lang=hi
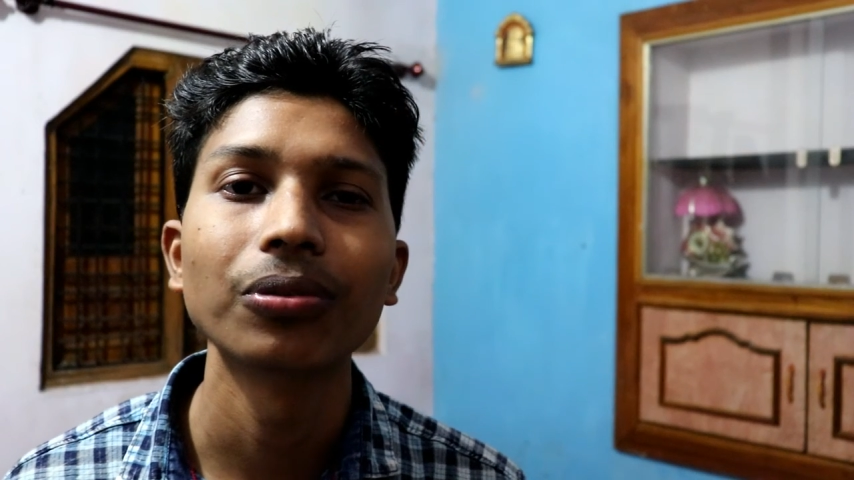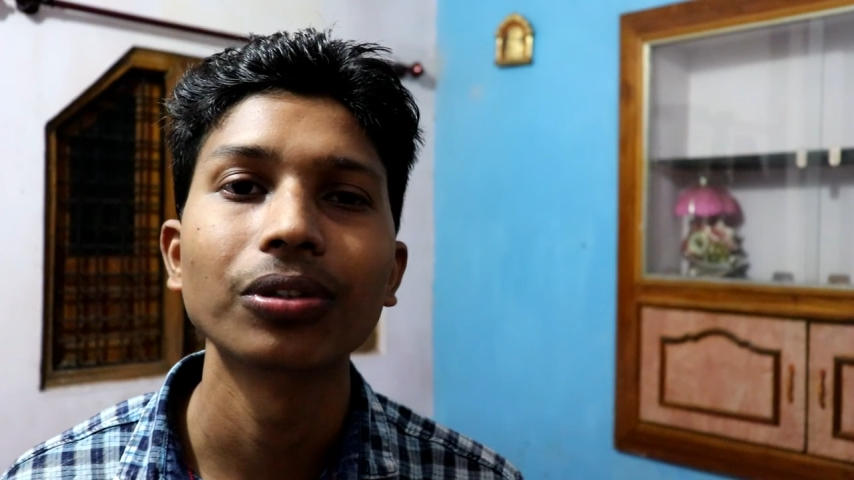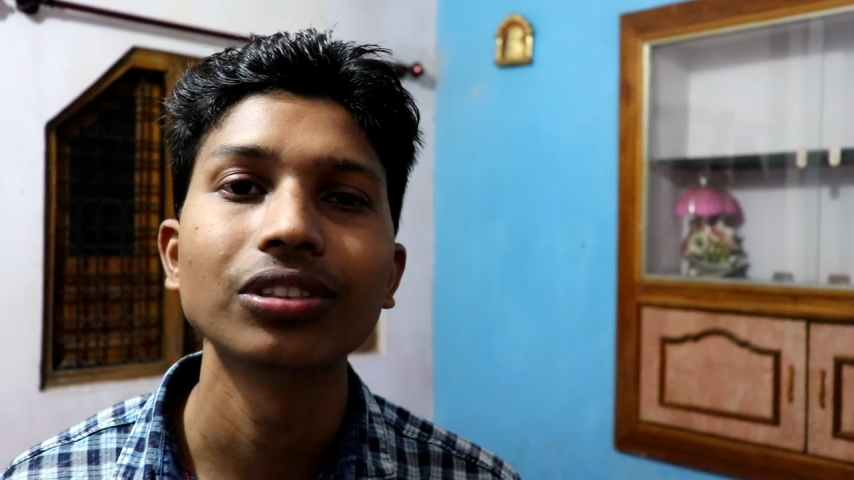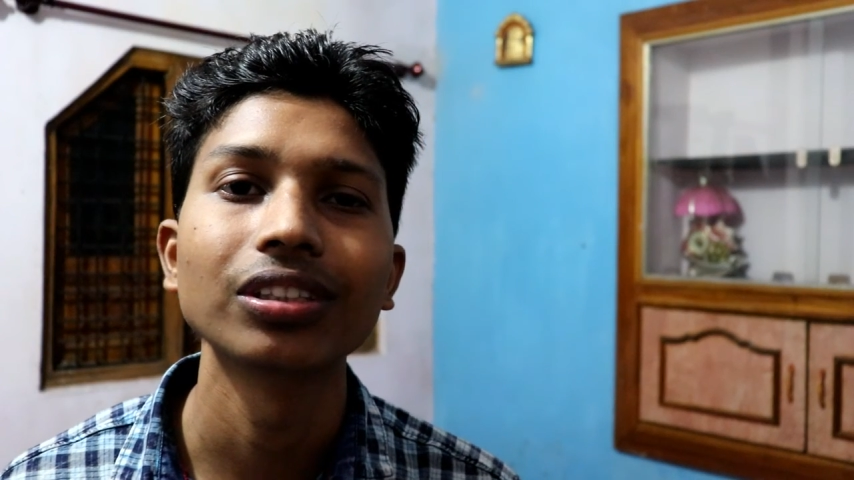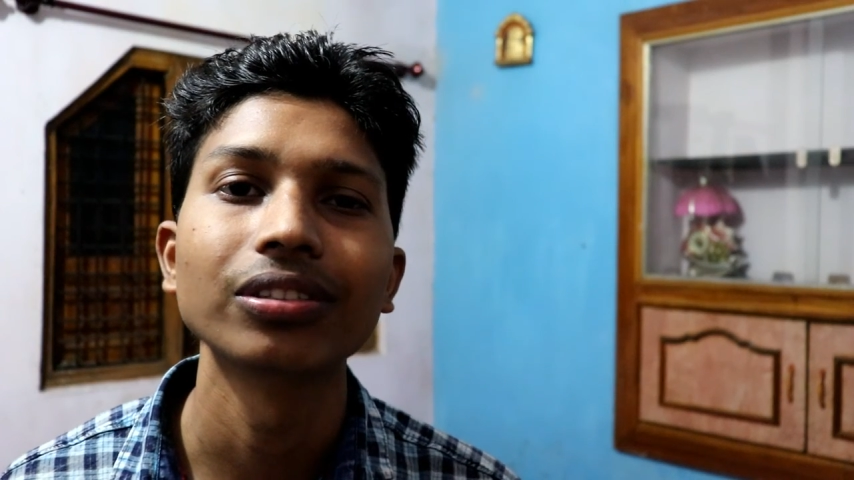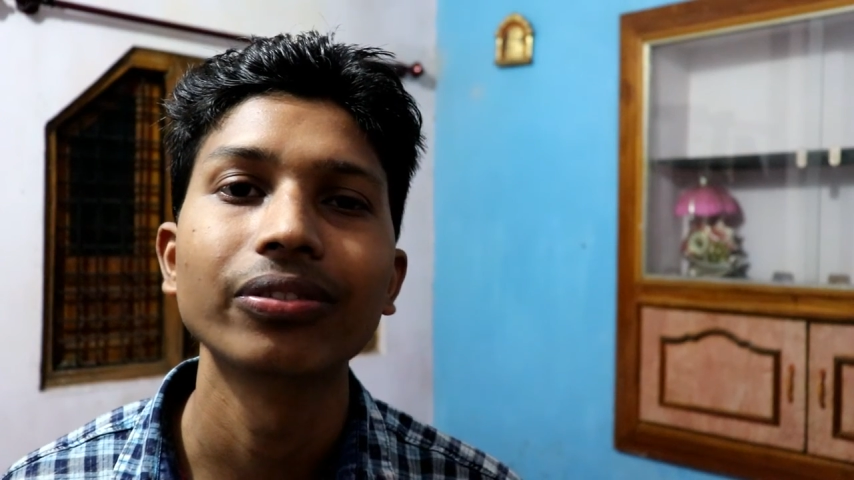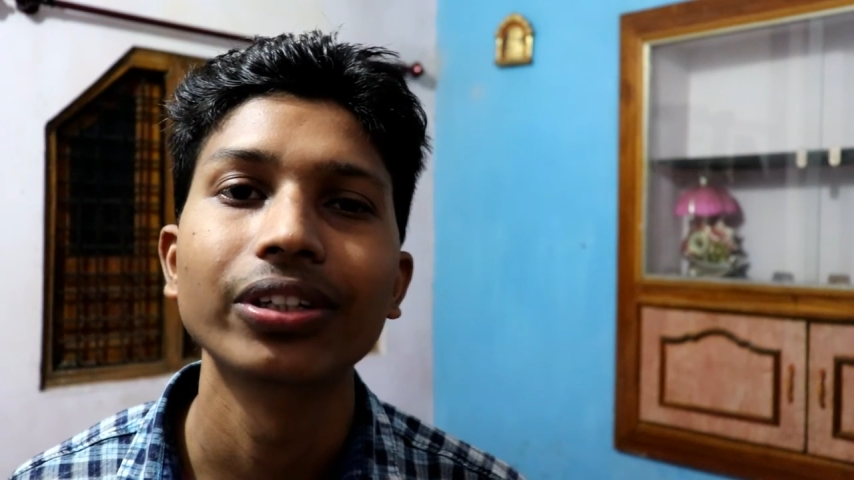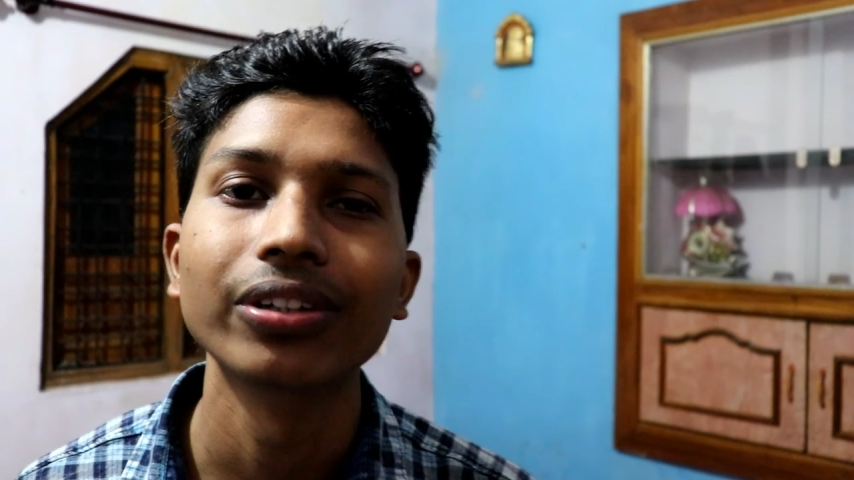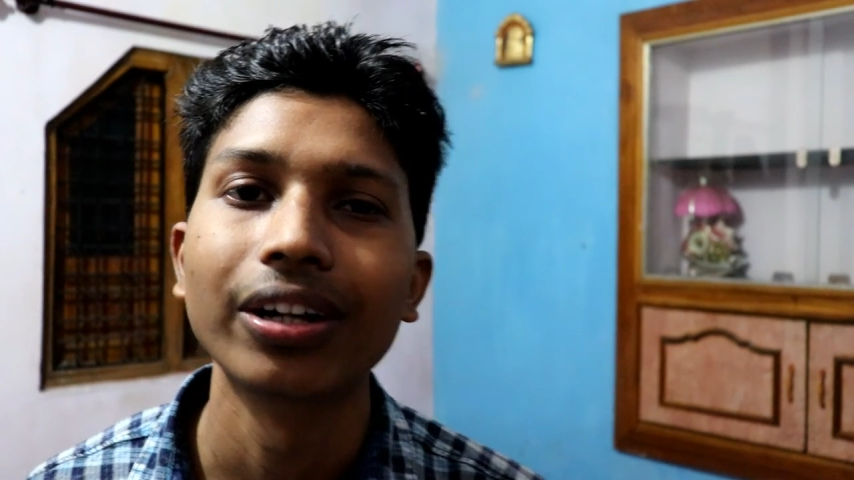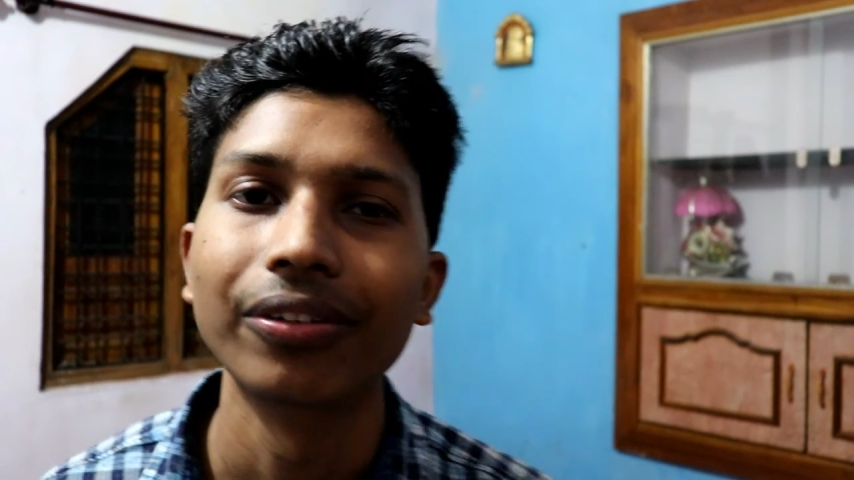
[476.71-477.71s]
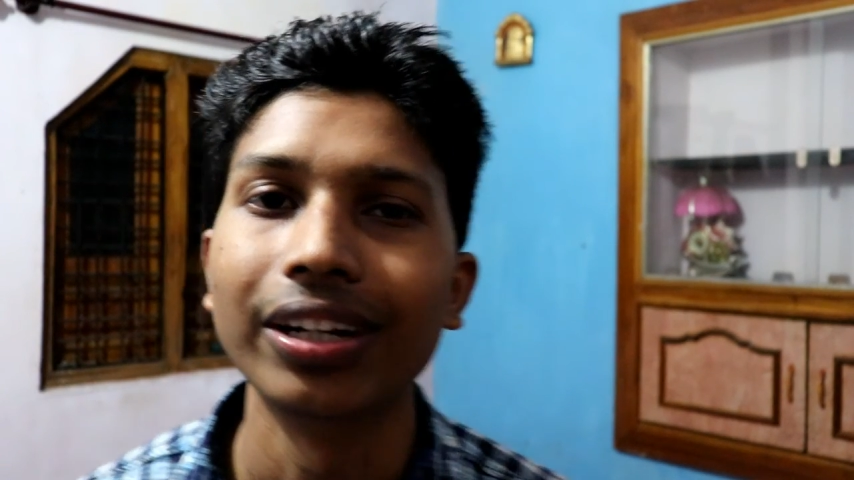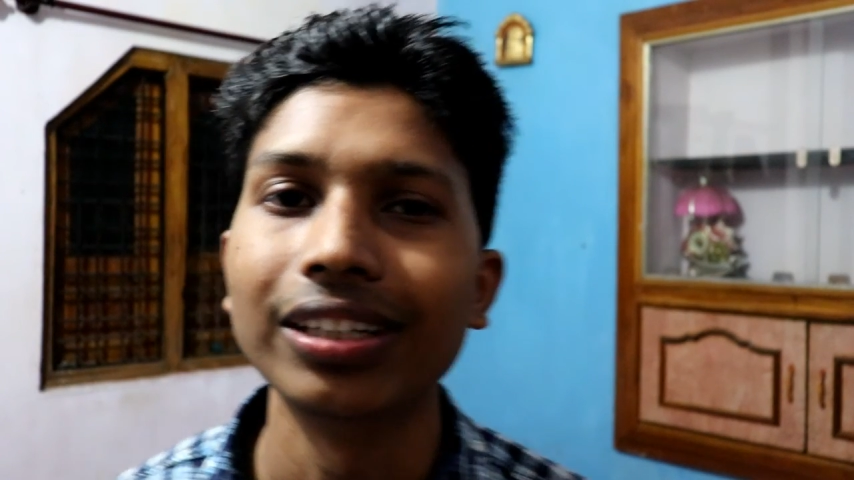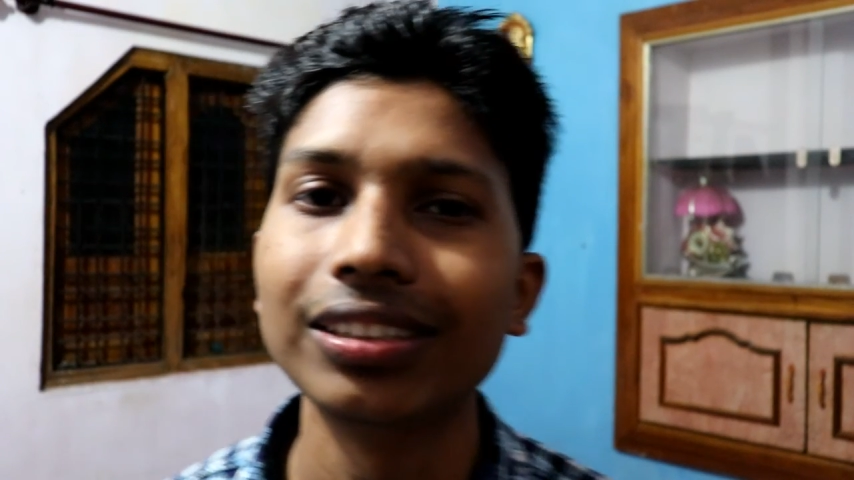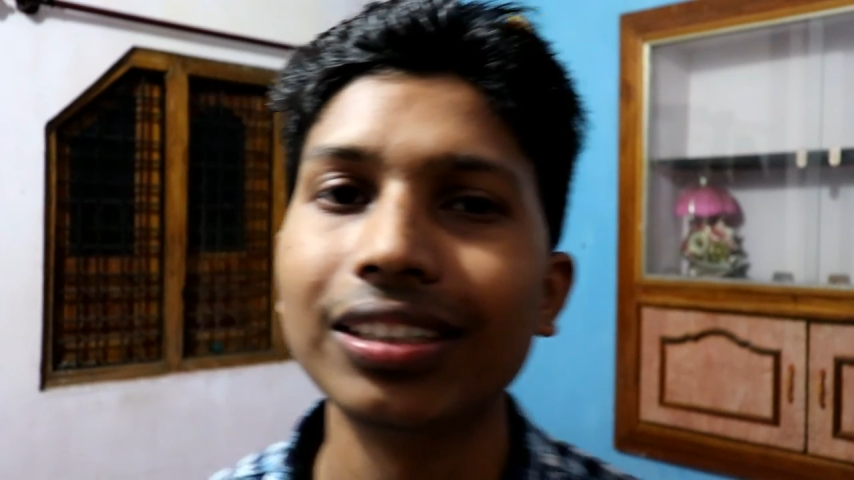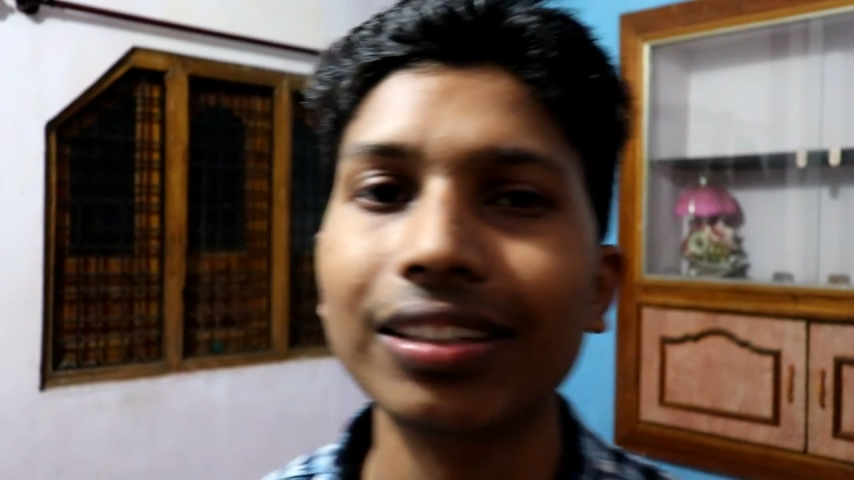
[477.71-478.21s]
वॉचिंग दिस वीडियो हैव
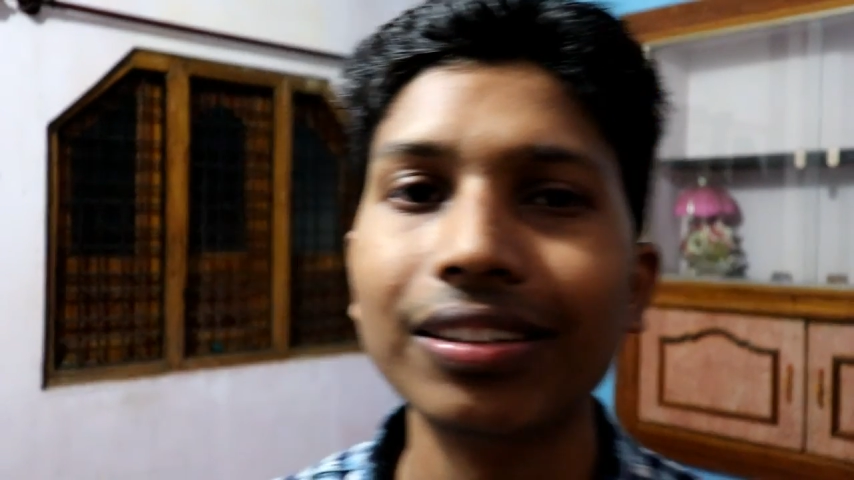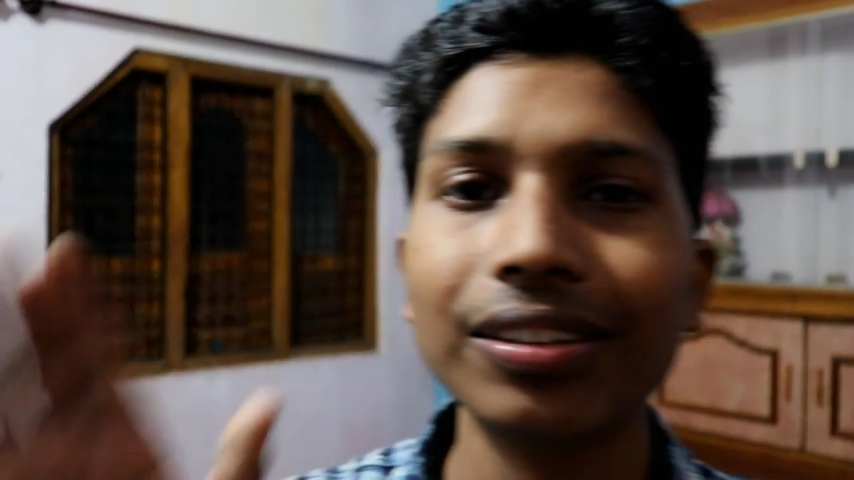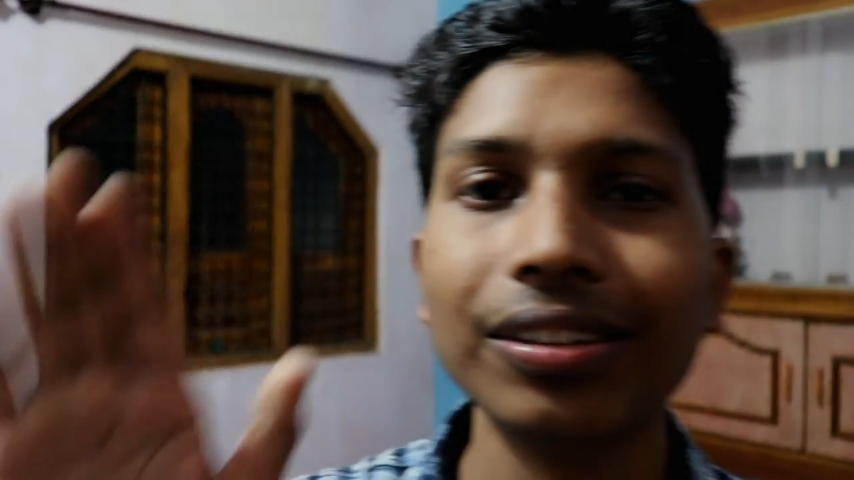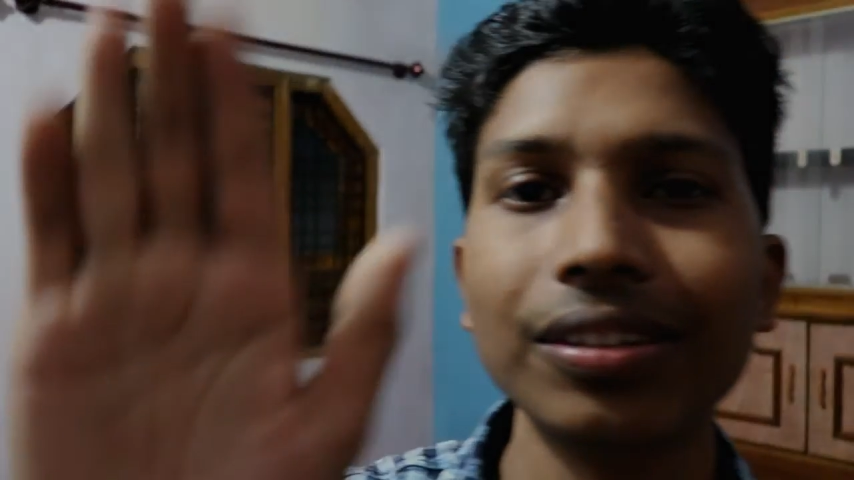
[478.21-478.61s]
नाइस डे